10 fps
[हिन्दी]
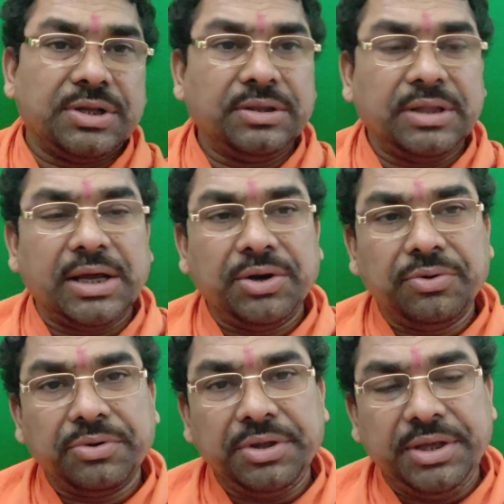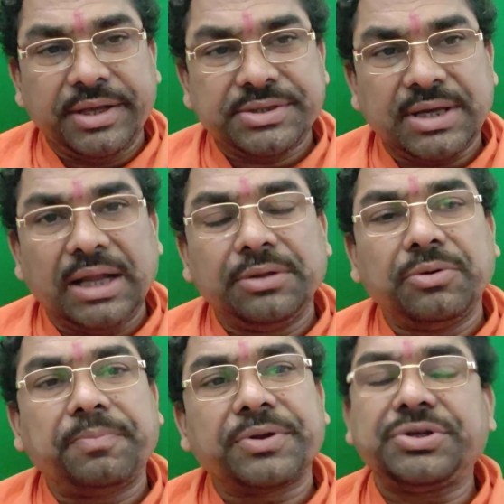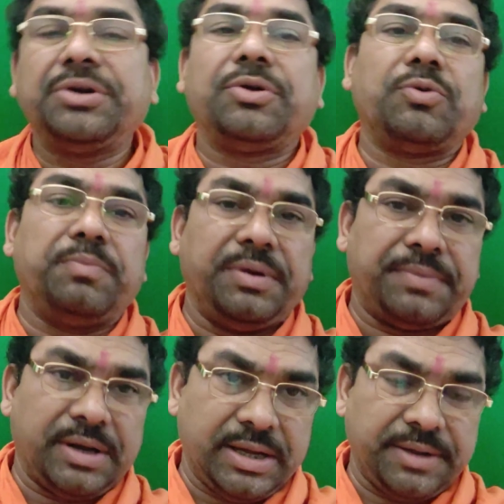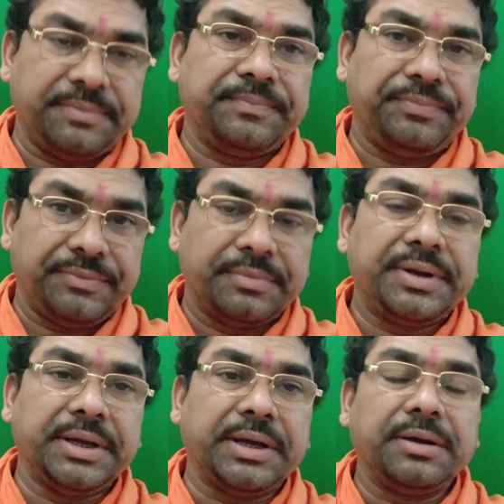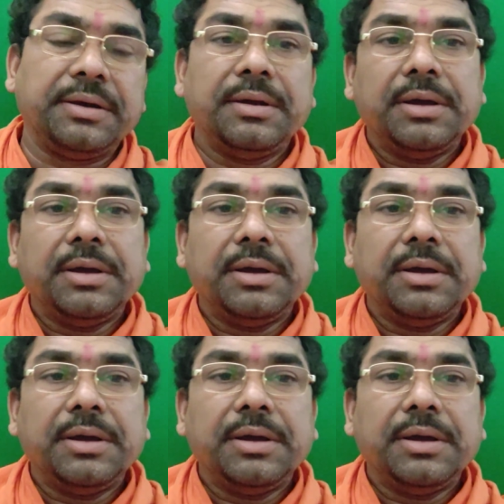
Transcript: संतान योग ये साल तो प्रचंड रूप में पड़ा है ठीक है